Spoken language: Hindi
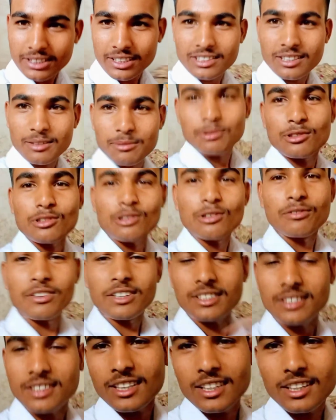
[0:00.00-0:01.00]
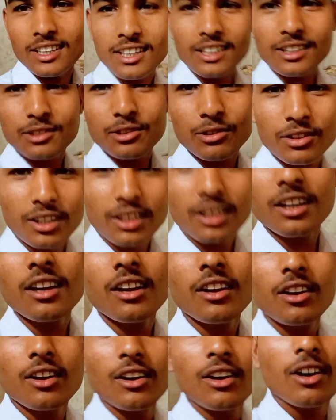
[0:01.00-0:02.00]
उसको फिक्स करके रख चुके हैं
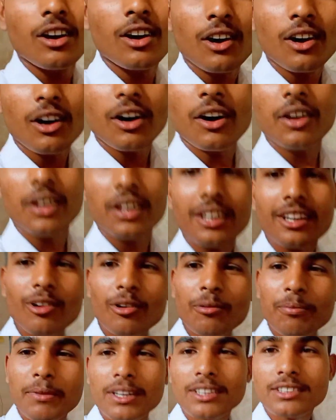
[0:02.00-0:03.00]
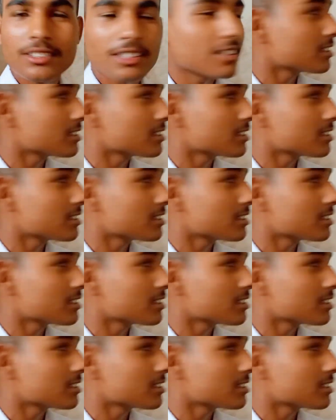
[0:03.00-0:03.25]
और एक और पैंट शर्ट सिला